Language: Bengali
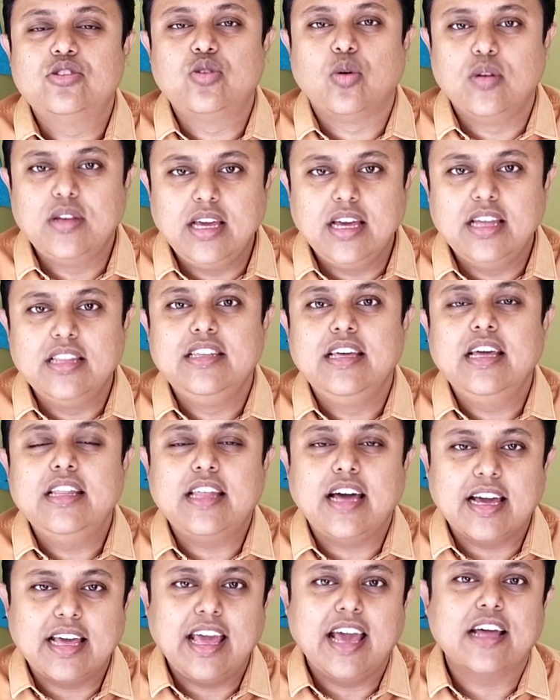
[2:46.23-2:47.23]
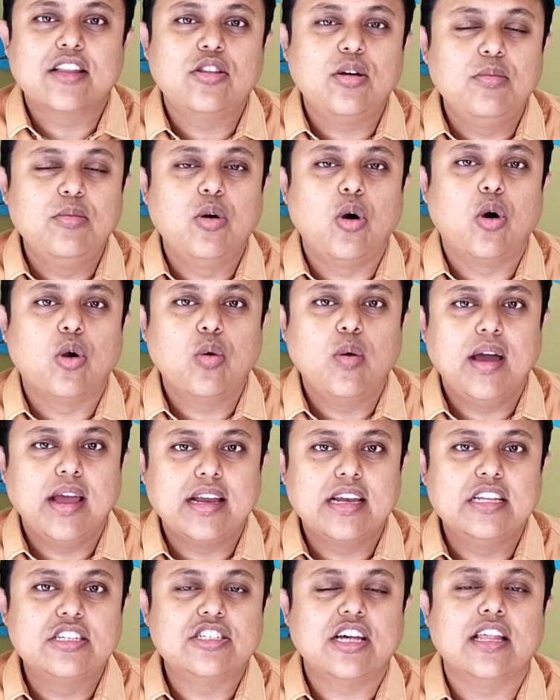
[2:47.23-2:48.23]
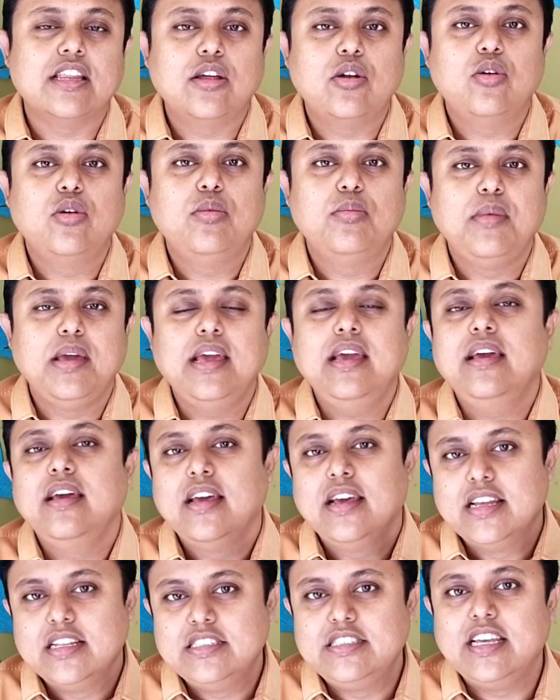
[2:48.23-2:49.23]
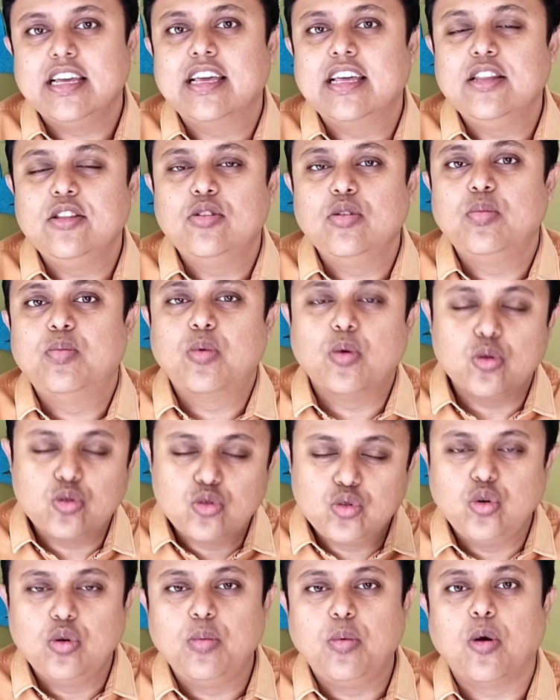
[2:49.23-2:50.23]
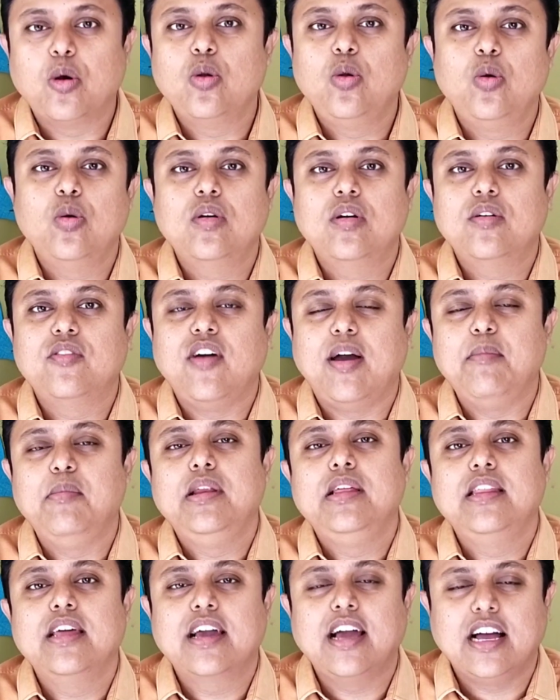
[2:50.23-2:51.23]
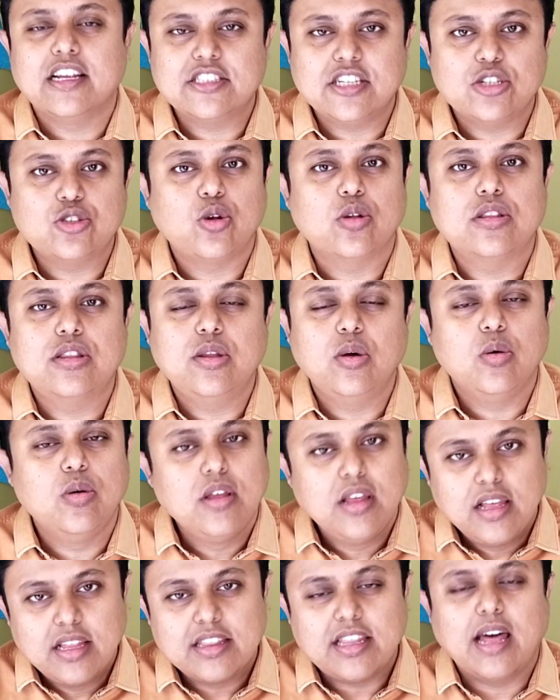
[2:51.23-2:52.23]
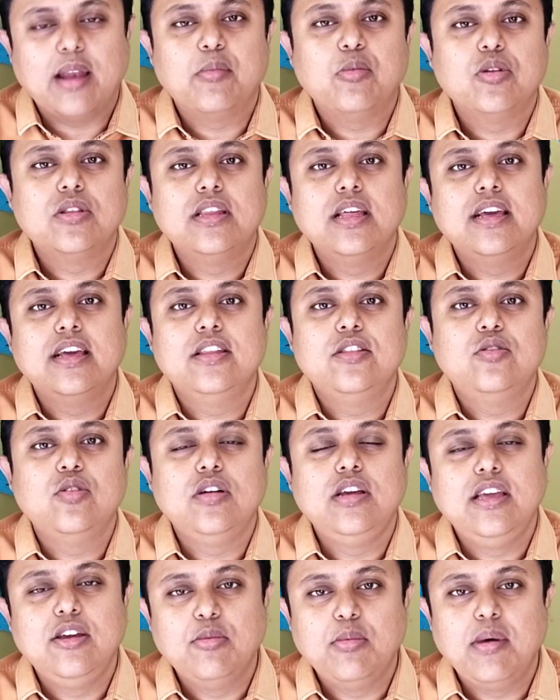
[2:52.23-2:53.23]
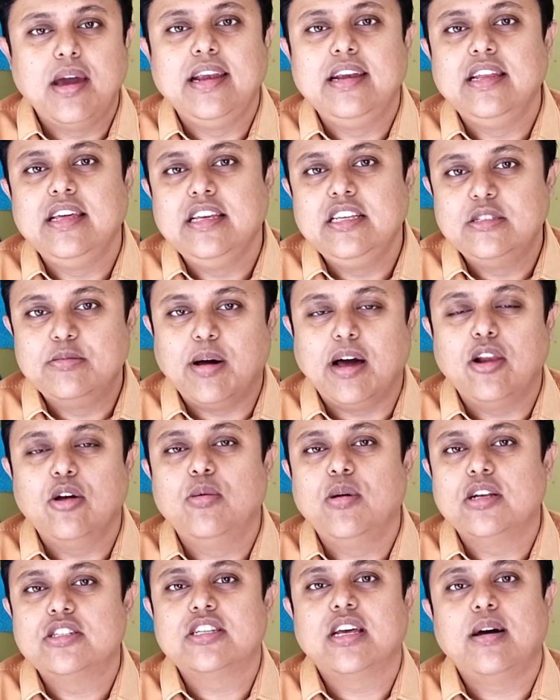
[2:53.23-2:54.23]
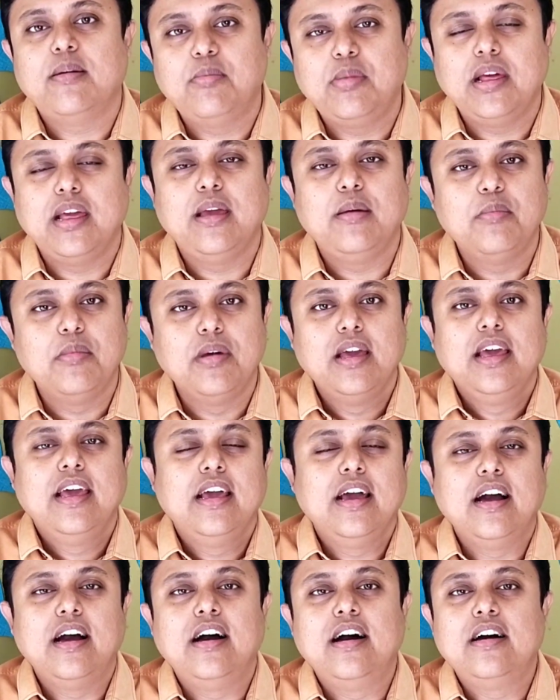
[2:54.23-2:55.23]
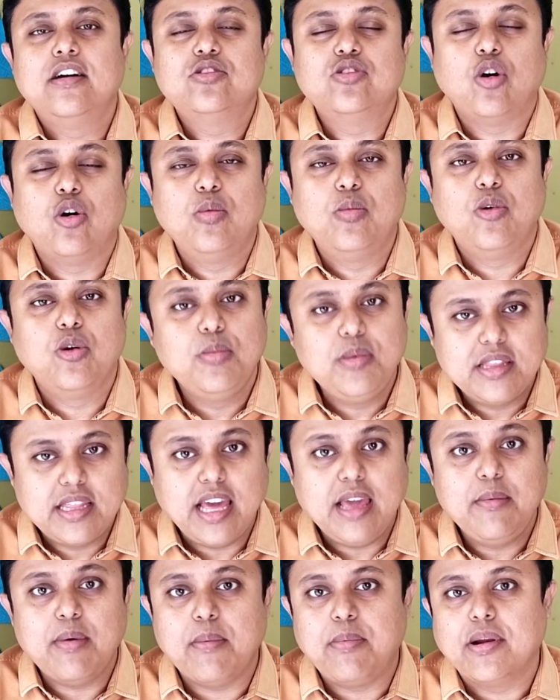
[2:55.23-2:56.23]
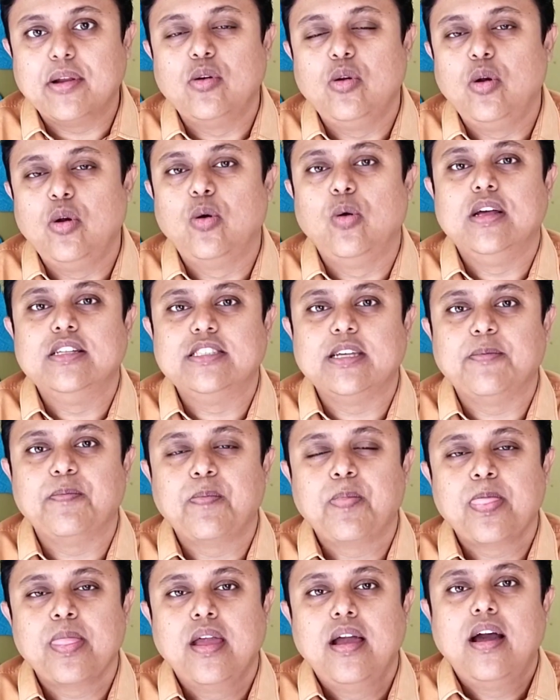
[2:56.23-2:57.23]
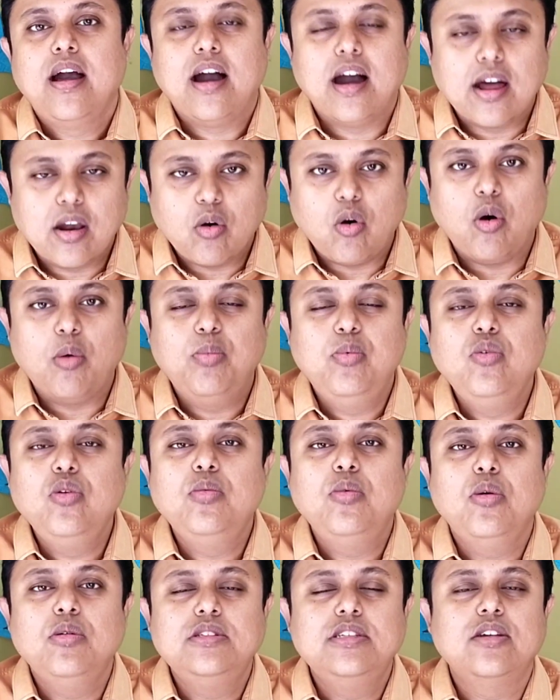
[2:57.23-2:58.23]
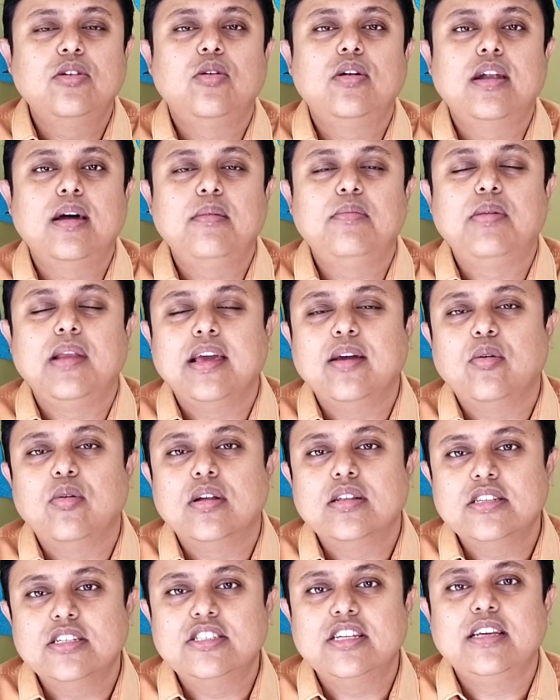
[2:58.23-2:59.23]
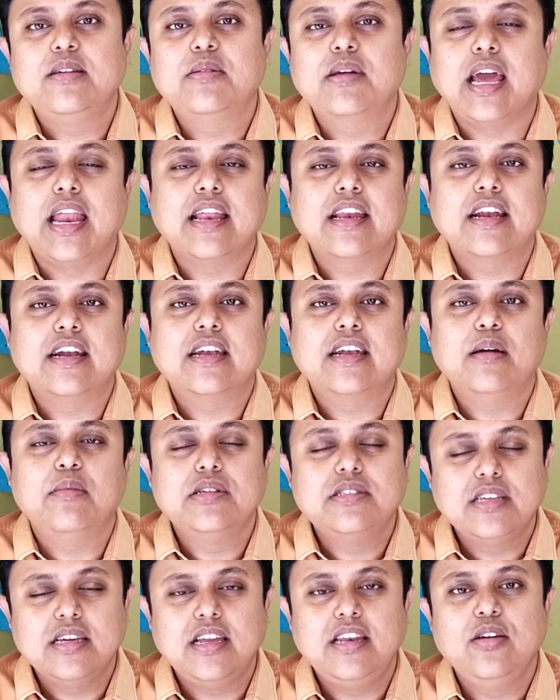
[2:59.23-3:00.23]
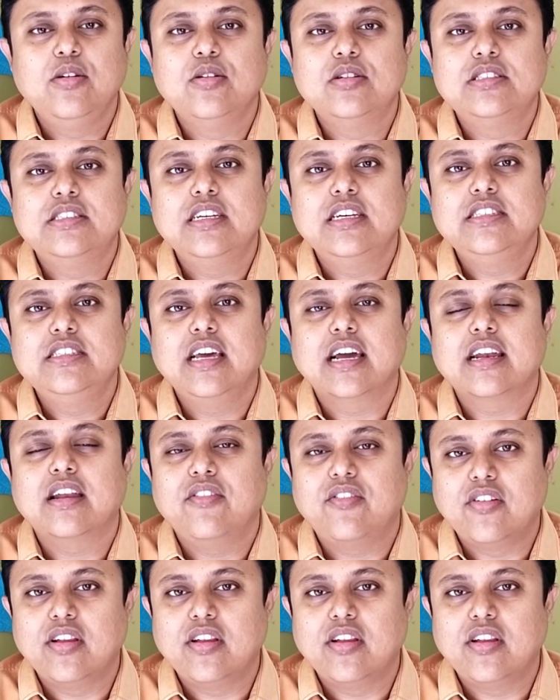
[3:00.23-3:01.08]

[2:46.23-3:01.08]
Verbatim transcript: সরিয়ে দিয়ে তাকে একদম ঘরোয়া একটি সাধারণ মেয়ে যে কিন্তু প্রচুর বড়লোক ফ্যামিলি থেকে আসা সত্ত্বেও তার মধ্যে কিন্তু এই হিউম্যানিটিজ ভালোবাসা প্রেম সহমর্মিতা এই ব্যাপারগুলো রয়েছে আর অপূর্ব যে রোলটা প্লে করেছে সেই ক্যারেক্টারটা বেসিক্যালি হচ্ছে যে একটা